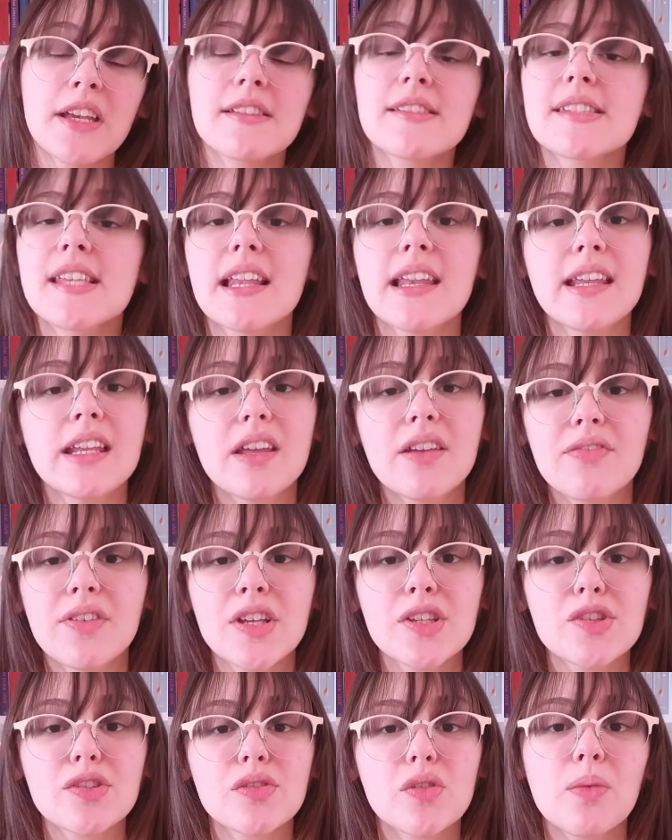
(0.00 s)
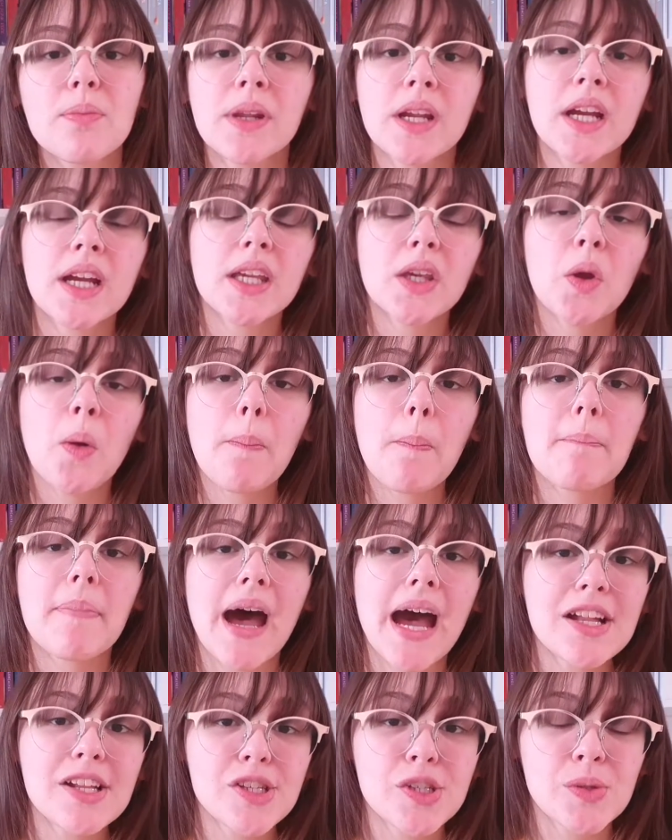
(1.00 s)
Celina vai descobrir que o
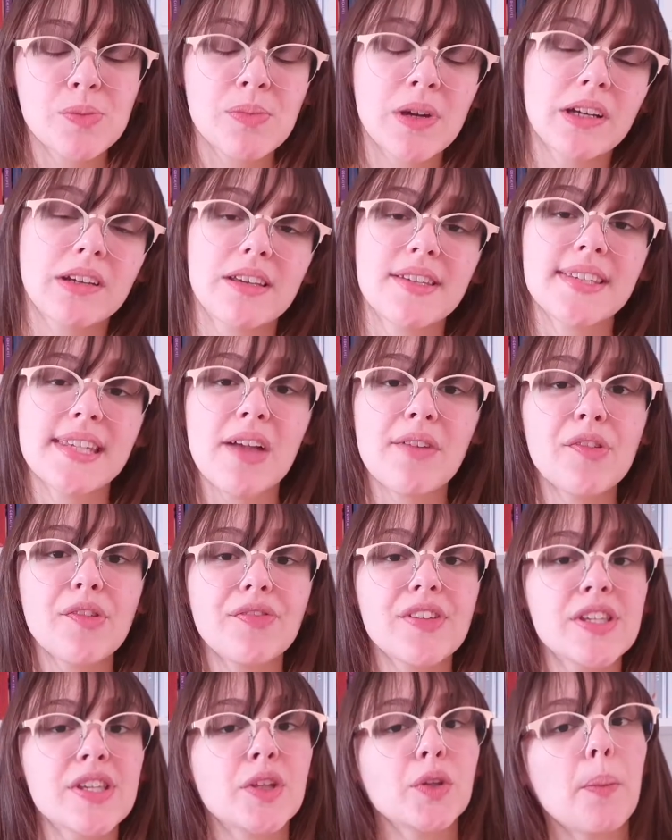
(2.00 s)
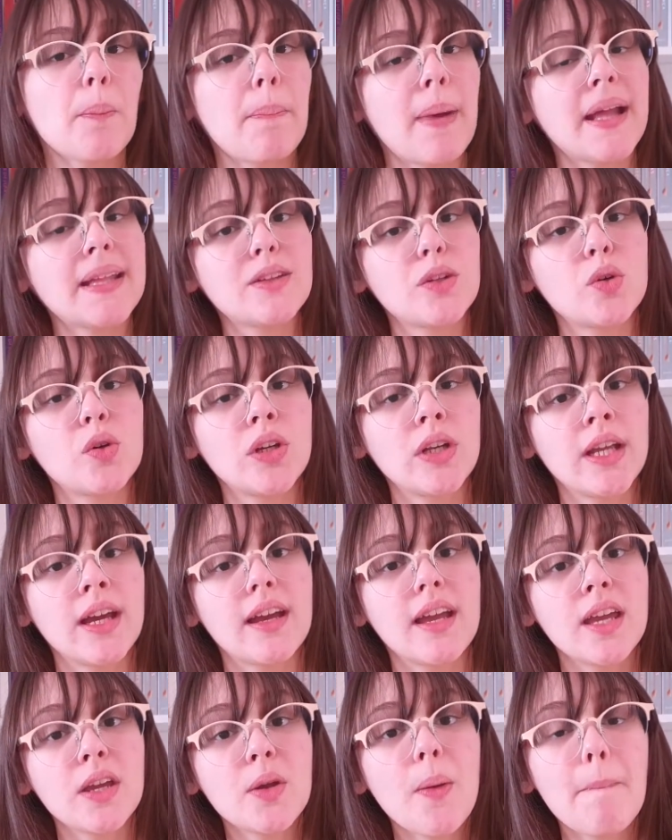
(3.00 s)
Batman estava fazendo
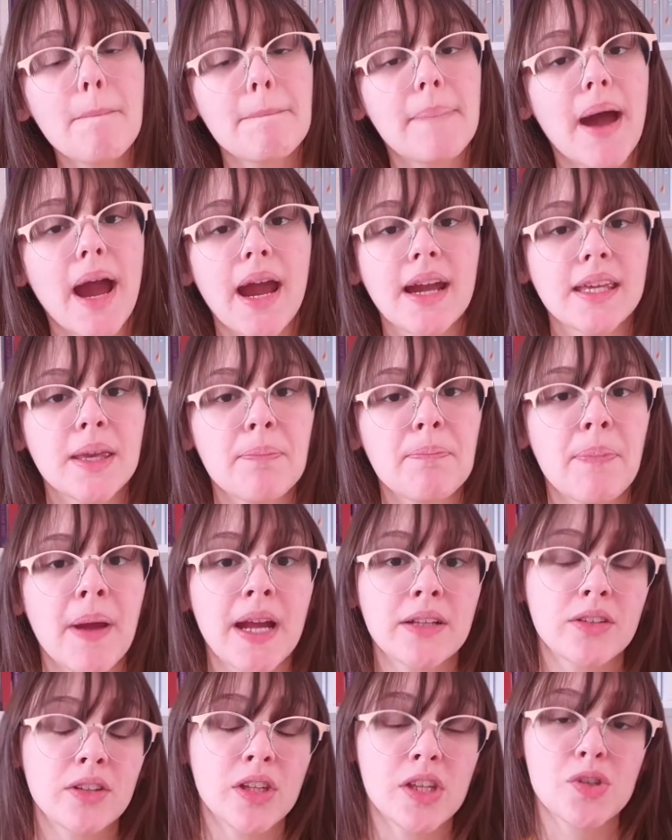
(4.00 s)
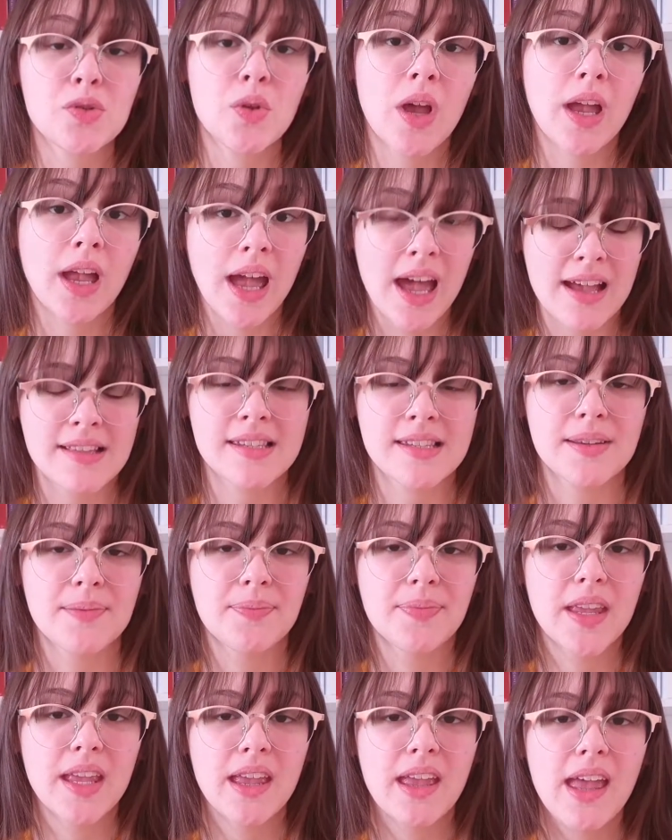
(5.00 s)
patrulha em um parque perto da sua casa.
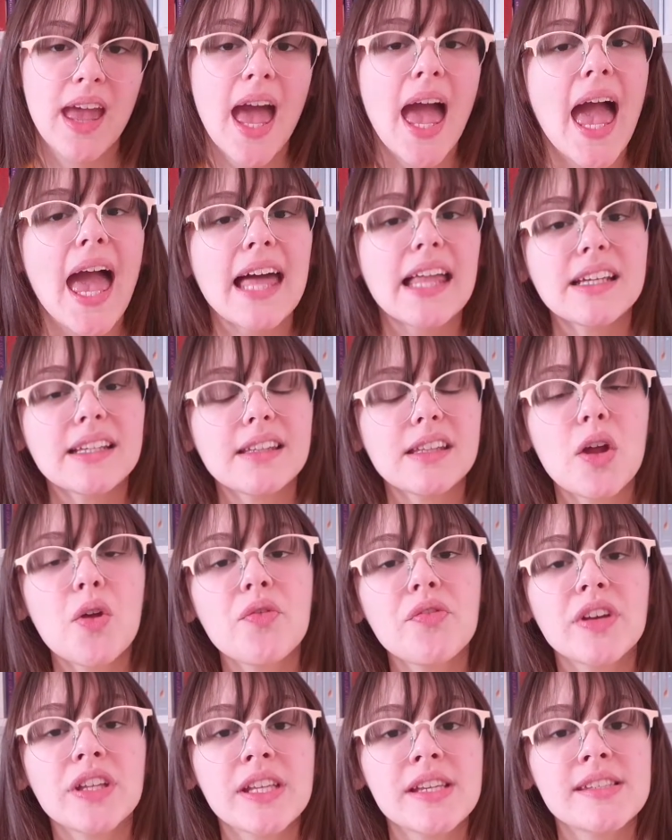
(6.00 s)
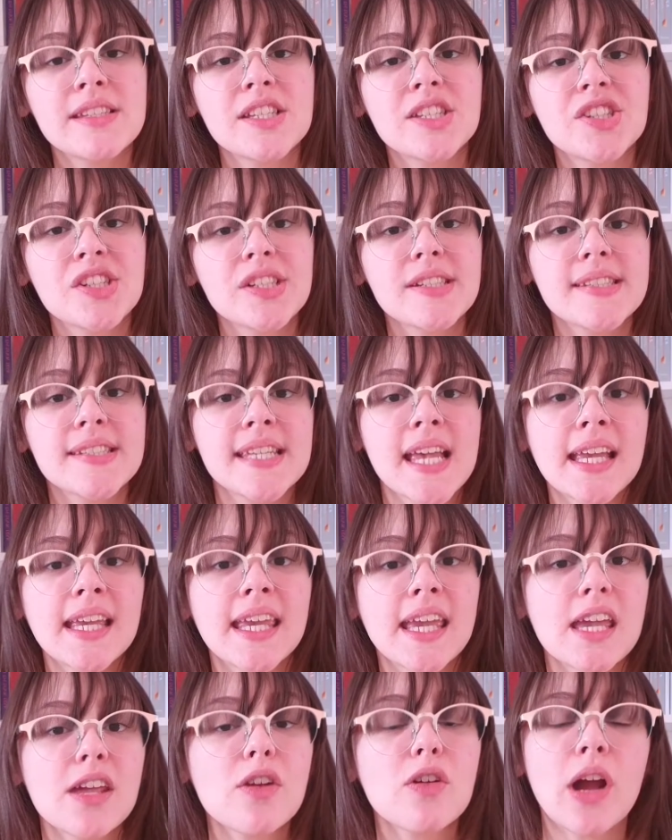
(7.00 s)
Ela então vai decidir
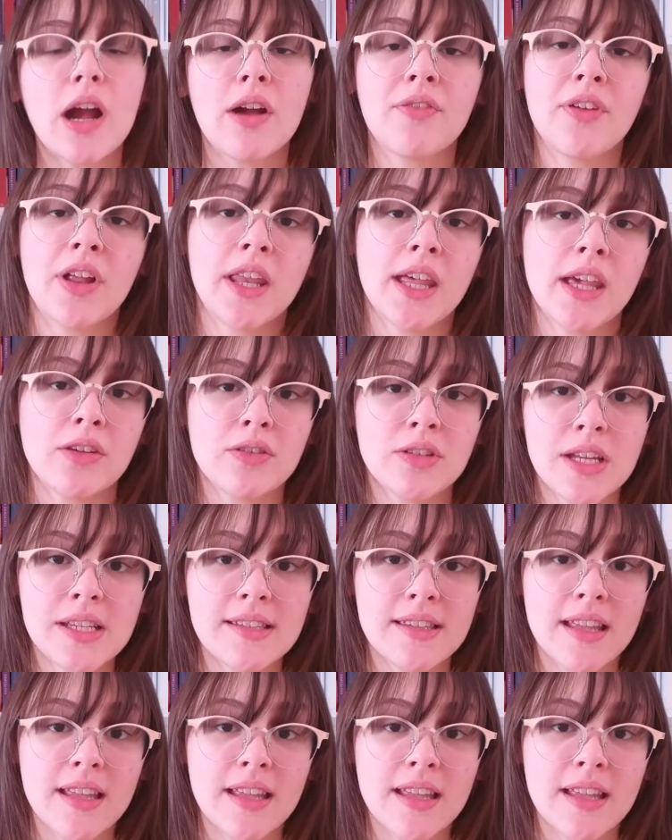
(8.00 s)
seguir o Cavaleiro das